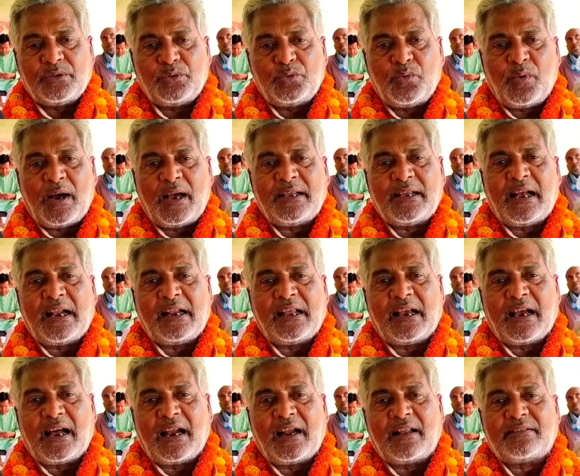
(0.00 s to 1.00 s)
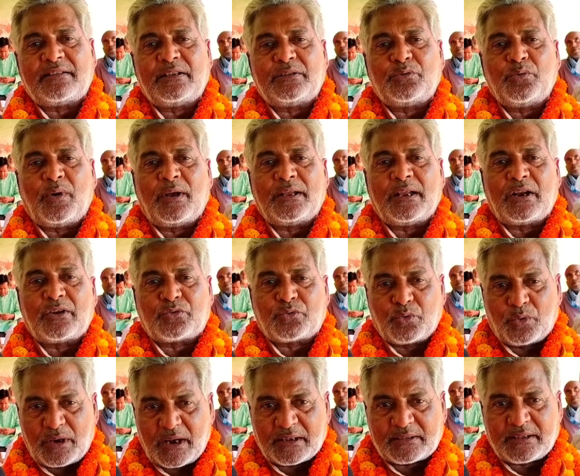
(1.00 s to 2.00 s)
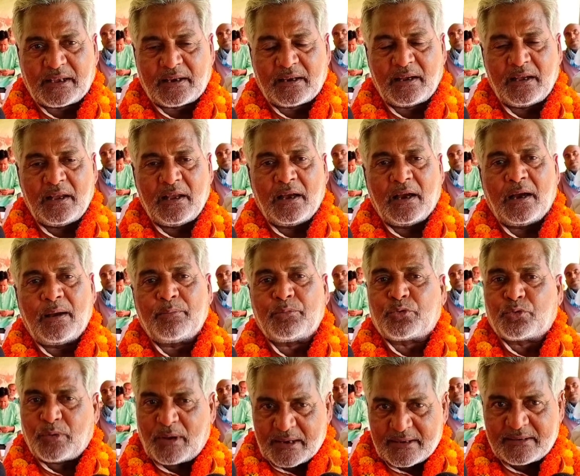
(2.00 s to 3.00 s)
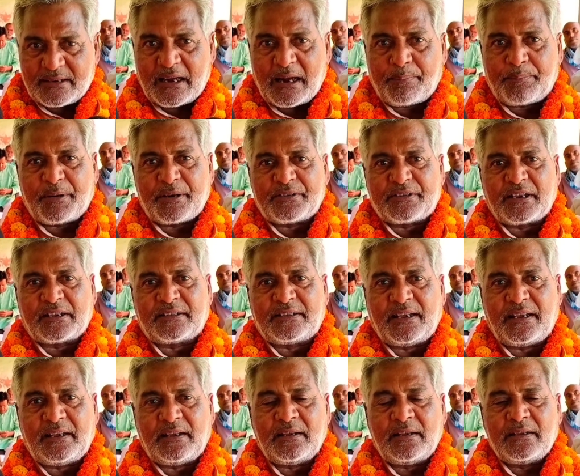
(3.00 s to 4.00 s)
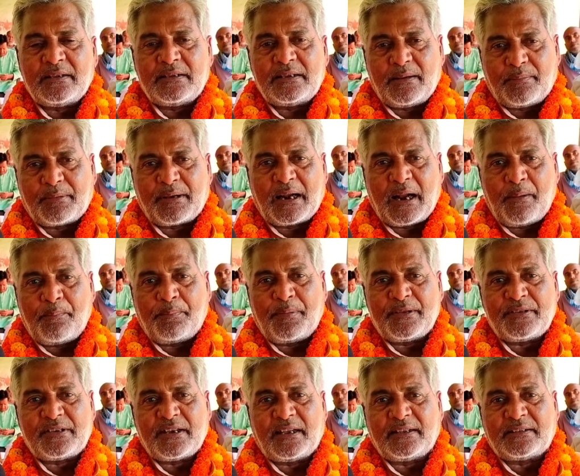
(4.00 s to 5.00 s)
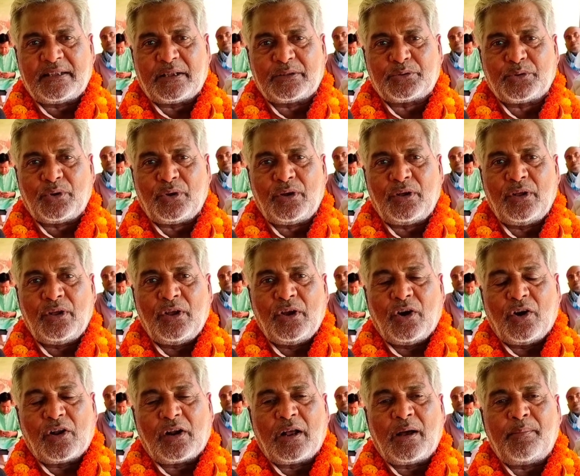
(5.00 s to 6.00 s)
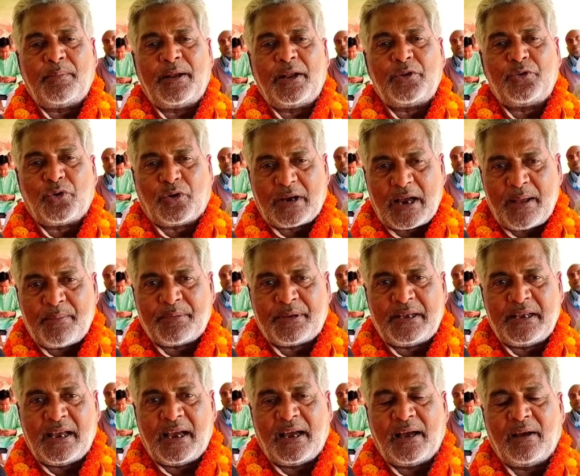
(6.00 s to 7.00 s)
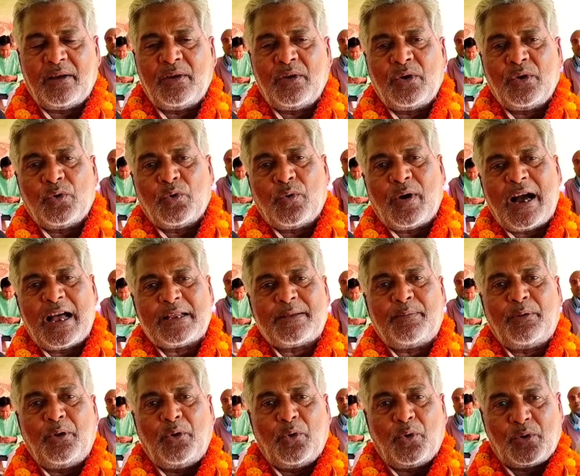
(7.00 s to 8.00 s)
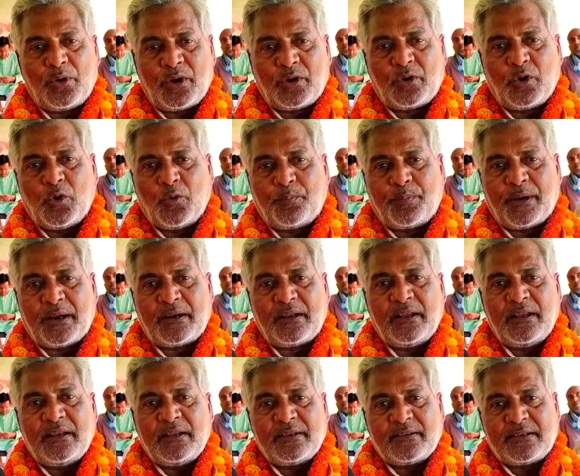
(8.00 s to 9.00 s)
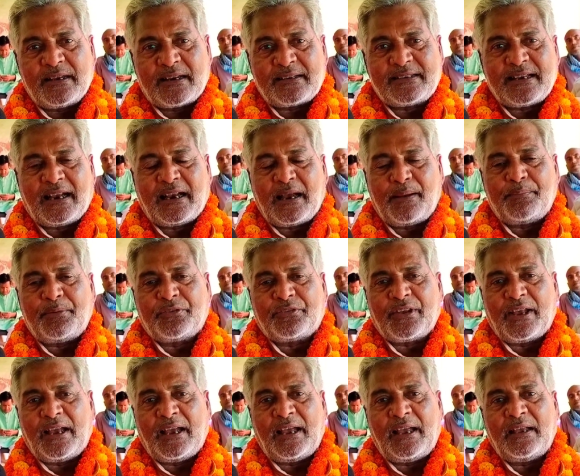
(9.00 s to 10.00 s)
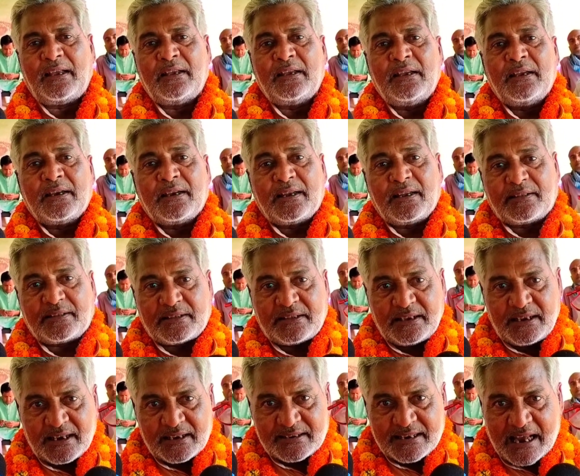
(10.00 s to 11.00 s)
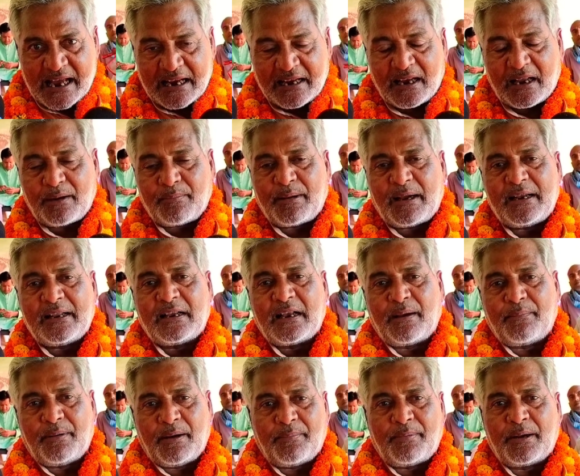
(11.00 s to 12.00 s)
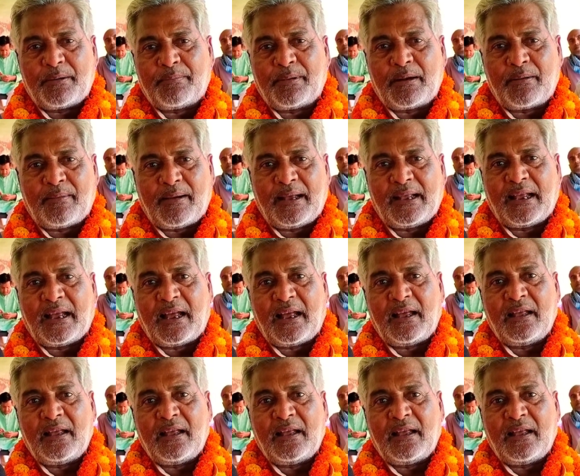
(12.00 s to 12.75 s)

2011 से 2016 तक हम स्वयं जिला परिषद थे जब ग्राम पंचायत था तो और हमने जो काम किया वो आज भी लोगों के ऊपर चर्चा का विषय है कि तीस आंगनबाड़ी का भवन बनवाया